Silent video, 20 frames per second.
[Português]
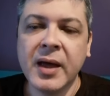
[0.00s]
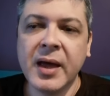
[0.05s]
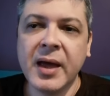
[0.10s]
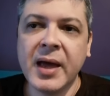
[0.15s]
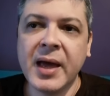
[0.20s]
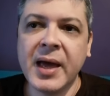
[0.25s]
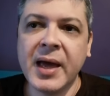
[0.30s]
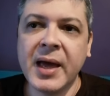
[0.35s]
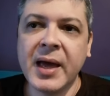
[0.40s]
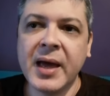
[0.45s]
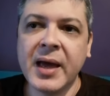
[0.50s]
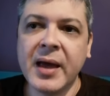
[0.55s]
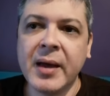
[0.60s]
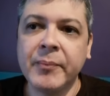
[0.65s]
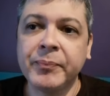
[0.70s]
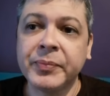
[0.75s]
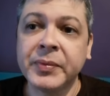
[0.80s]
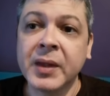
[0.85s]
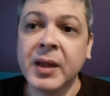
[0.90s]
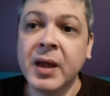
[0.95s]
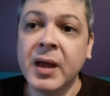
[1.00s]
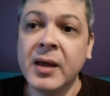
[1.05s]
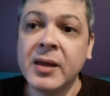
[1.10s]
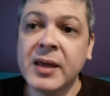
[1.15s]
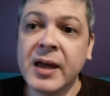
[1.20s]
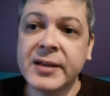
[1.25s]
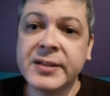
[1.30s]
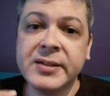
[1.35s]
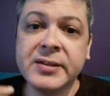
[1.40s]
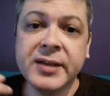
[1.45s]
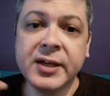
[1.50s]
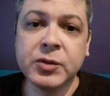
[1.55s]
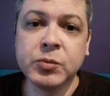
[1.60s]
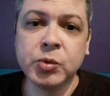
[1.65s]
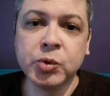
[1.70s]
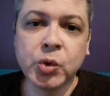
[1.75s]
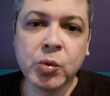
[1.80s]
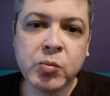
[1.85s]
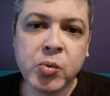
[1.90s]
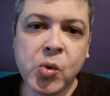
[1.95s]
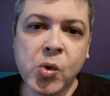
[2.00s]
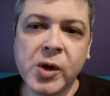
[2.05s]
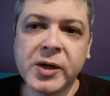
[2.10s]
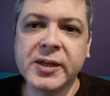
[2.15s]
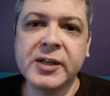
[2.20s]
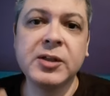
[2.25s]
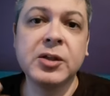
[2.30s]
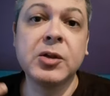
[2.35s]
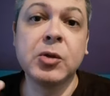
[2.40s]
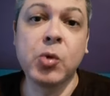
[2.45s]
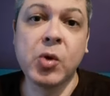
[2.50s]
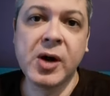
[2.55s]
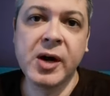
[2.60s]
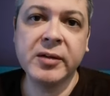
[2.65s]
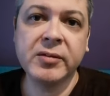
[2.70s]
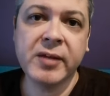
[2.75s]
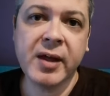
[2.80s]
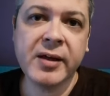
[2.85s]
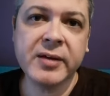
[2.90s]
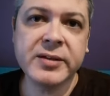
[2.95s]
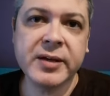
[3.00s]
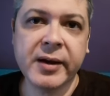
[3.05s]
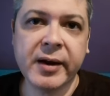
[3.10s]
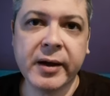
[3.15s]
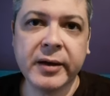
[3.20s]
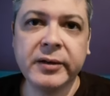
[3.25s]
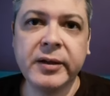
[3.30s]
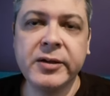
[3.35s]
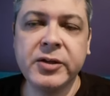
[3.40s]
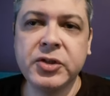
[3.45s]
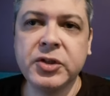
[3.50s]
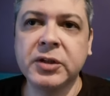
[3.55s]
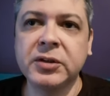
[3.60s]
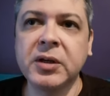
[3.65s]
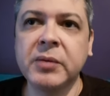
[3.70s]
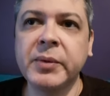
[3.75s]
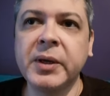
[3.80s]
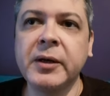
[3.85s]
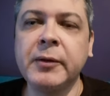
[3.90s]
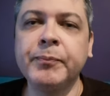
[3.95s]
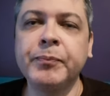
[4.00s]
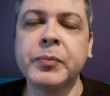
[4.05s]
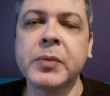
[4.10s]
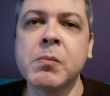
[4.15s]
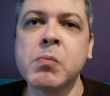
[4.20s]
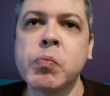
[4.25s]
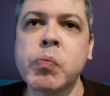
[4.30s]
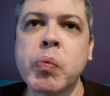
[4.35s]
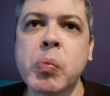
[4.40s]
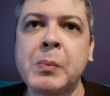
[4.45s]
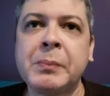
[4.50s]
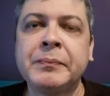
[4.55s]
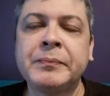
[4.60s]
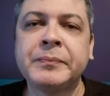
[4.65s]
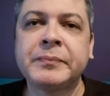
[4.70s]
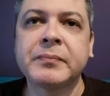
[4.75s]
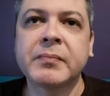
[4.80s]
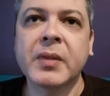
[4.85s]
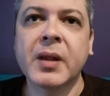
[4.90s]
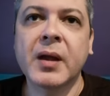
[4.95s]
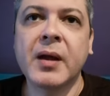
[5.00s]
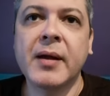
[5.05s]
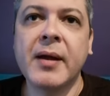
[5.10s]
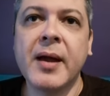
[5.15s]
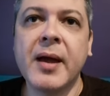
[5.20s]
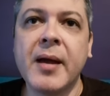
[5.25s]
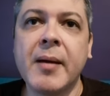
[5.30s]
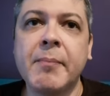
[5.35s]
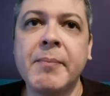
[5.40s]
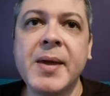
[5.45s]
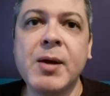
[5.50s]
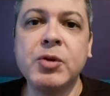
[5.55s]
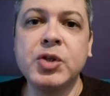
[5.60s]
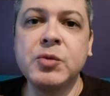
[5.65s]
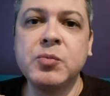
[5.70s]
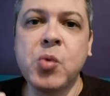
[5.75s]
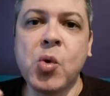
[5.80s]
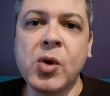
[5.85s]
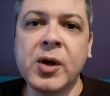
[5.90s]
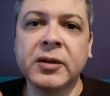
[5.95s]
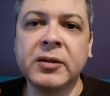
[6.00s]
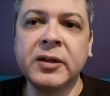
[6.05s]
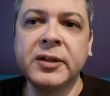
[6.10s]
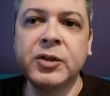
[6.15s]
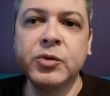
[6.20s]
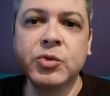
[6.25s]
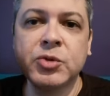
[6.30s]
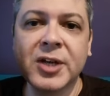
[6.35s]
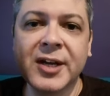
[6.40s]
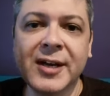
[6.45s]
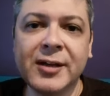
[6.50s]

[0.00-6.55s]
É, e a acidez muito boa, que Lujan tem essa característica também. É, meio de boca, taninos